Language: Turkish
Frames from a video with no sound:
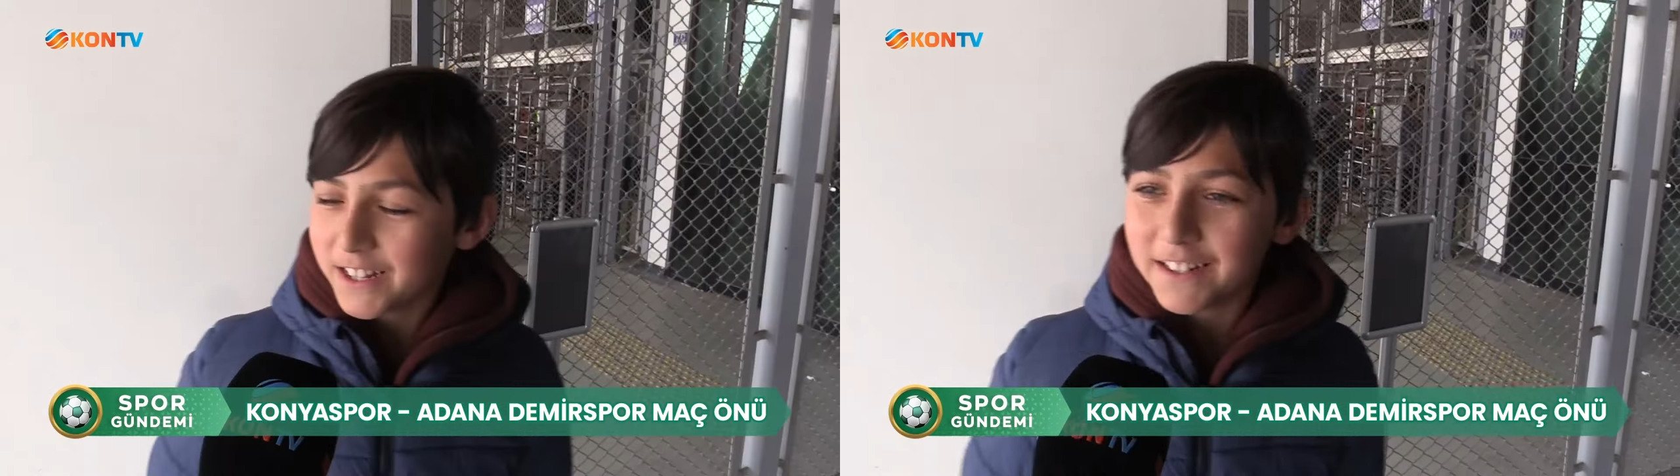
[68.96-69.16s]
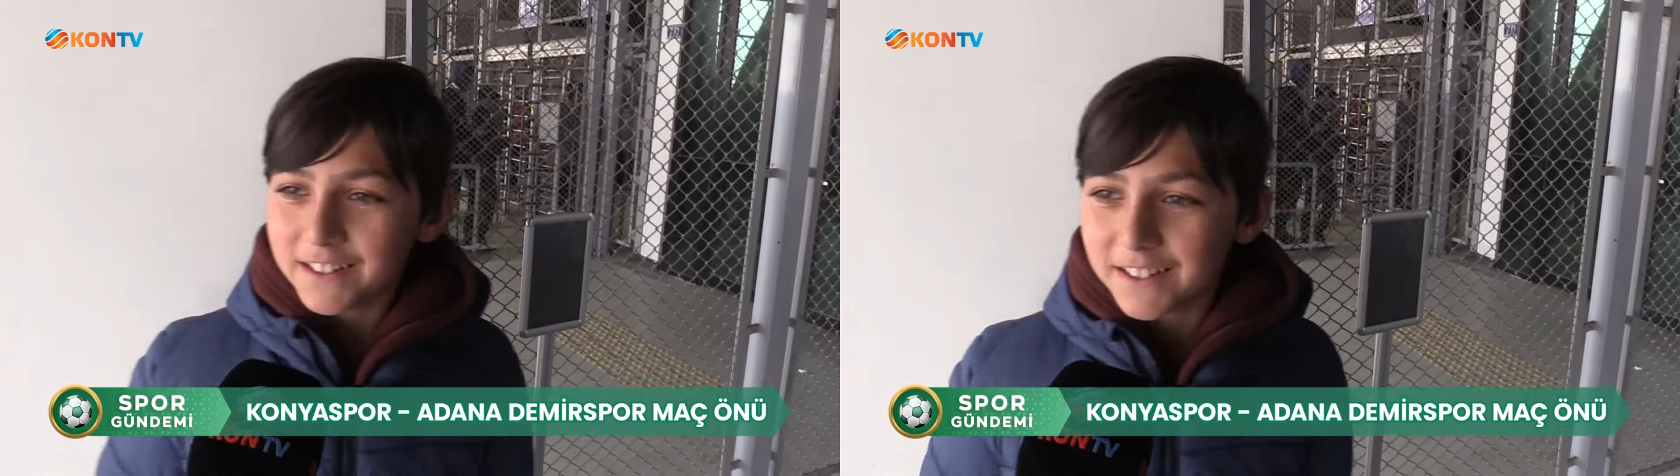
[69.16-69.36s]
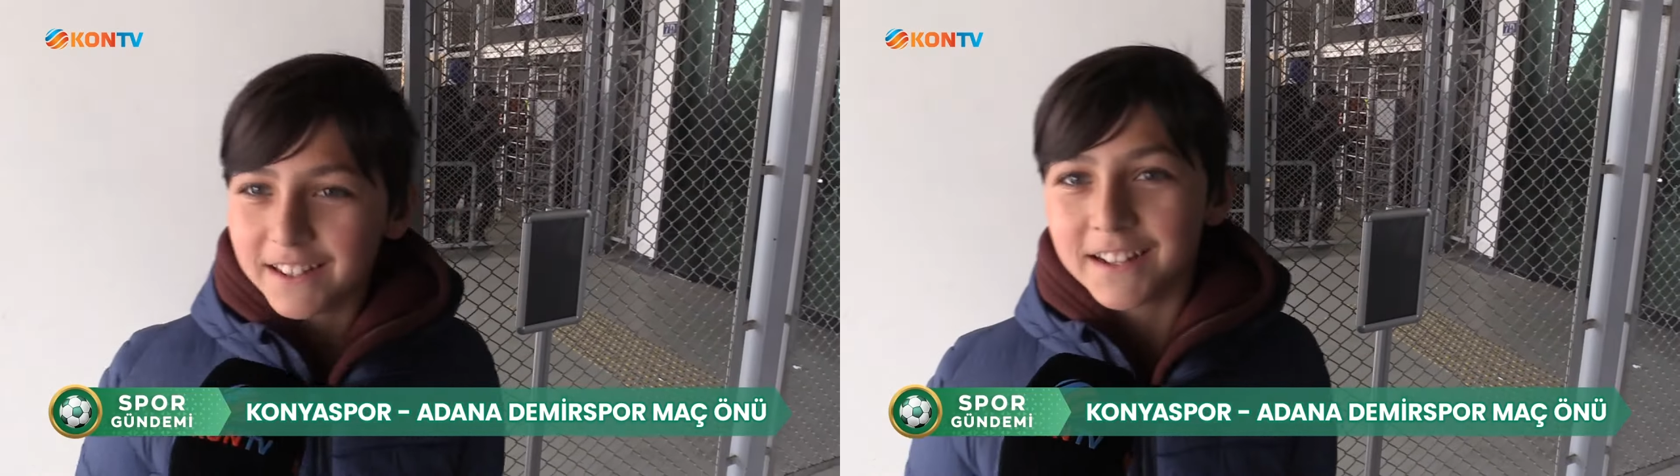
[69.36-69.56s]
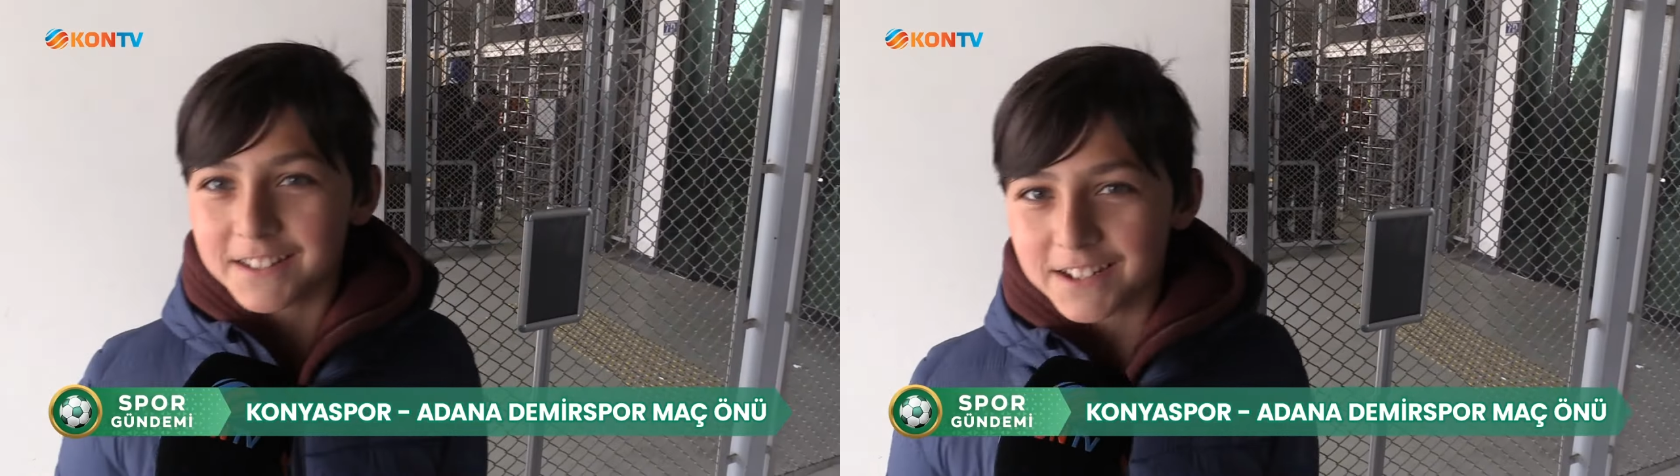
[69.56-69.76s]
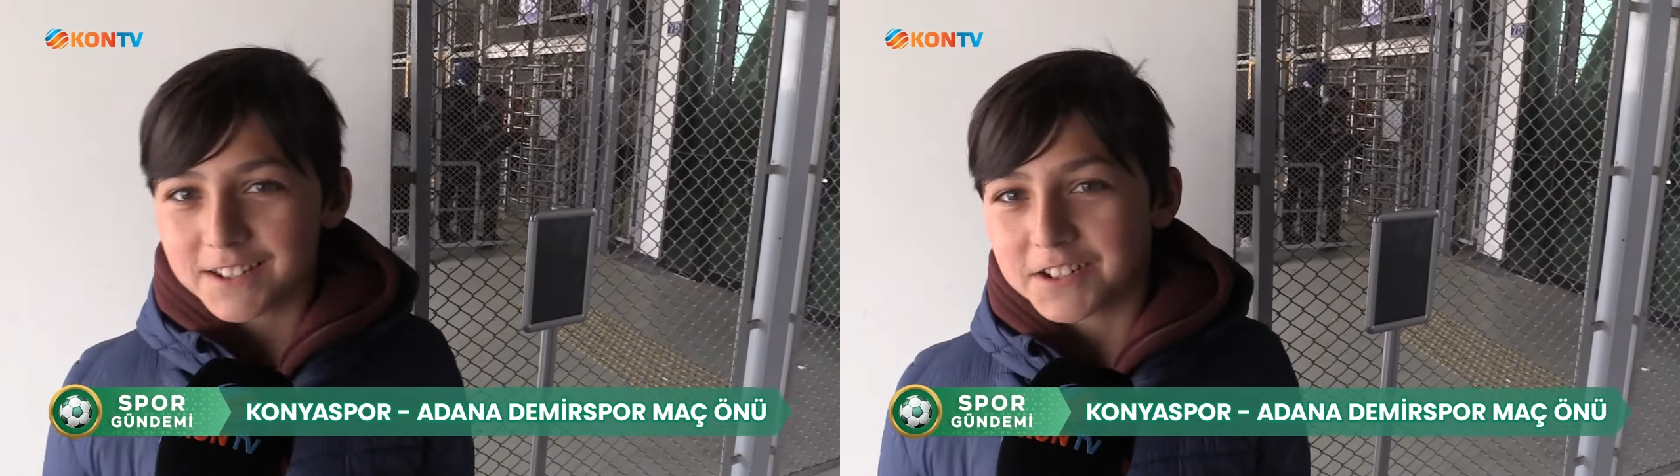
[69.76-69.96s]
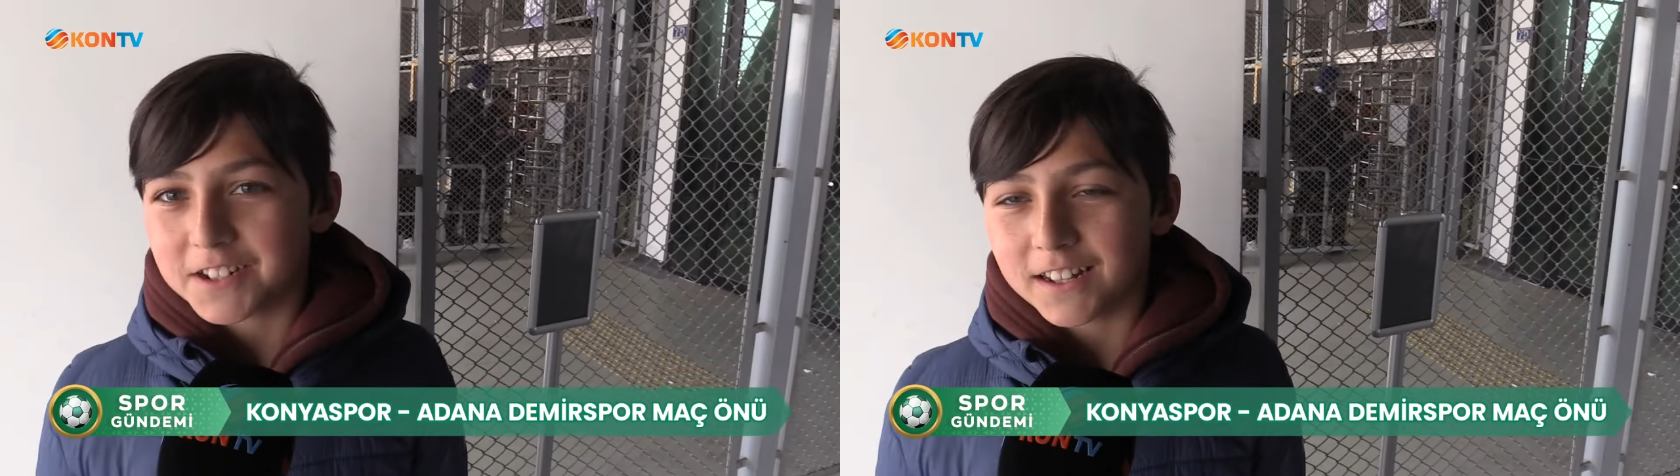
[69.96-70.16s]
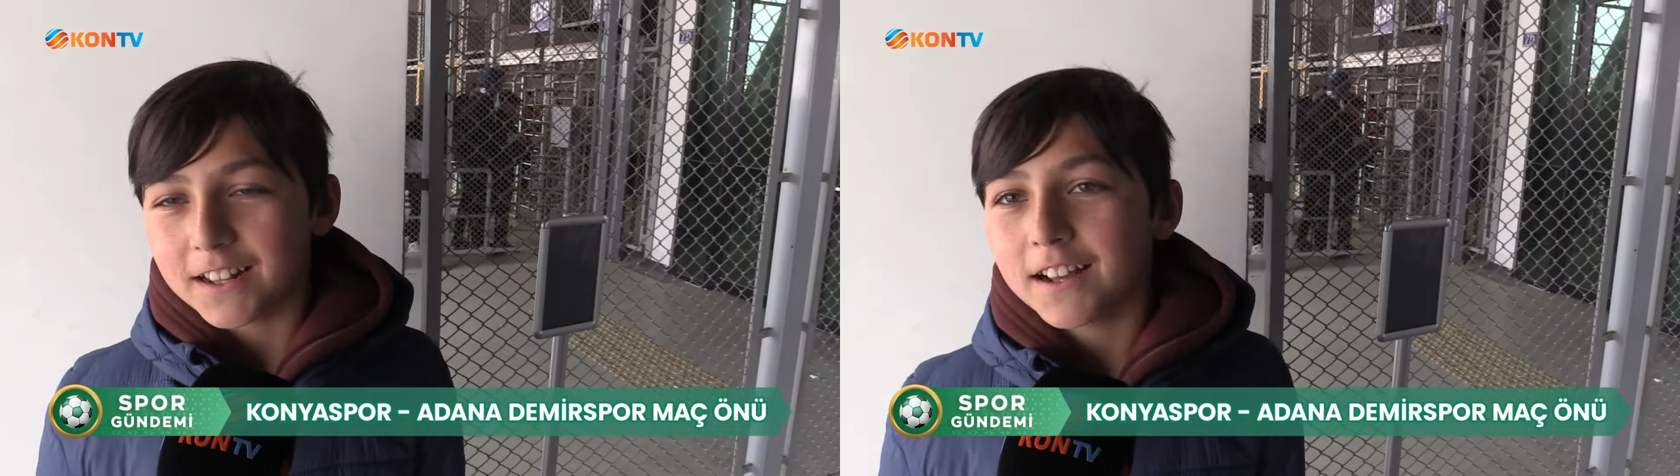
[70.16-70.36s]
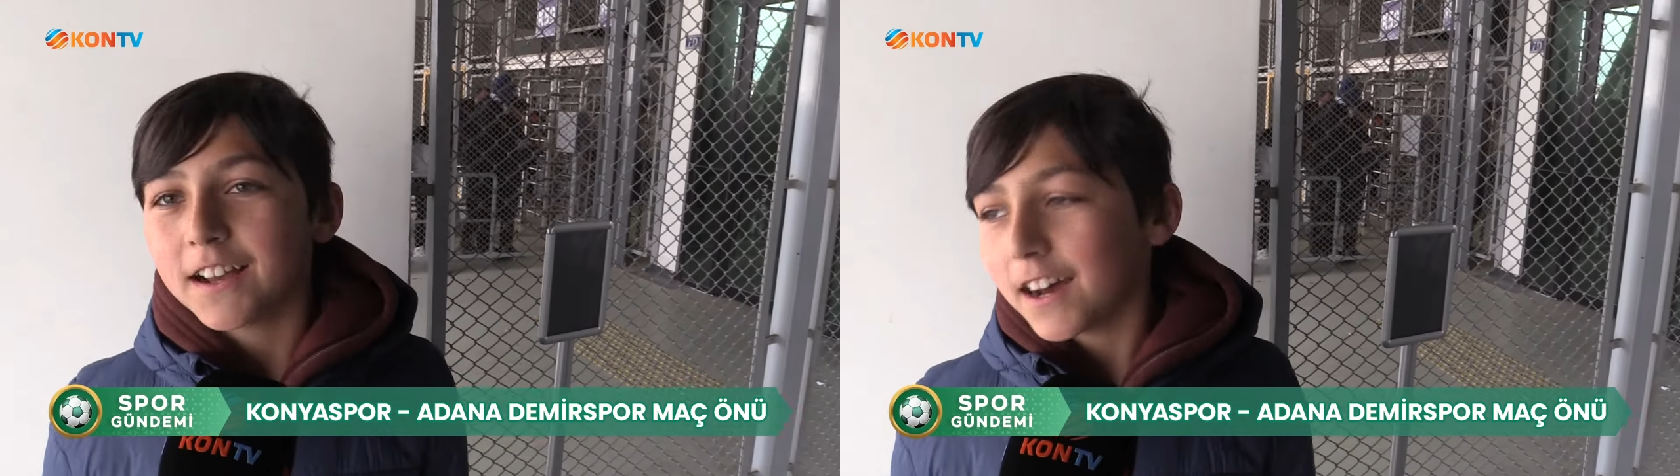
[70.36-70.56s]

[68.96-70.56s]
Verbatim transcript: geldik yeneceğiz inşallah.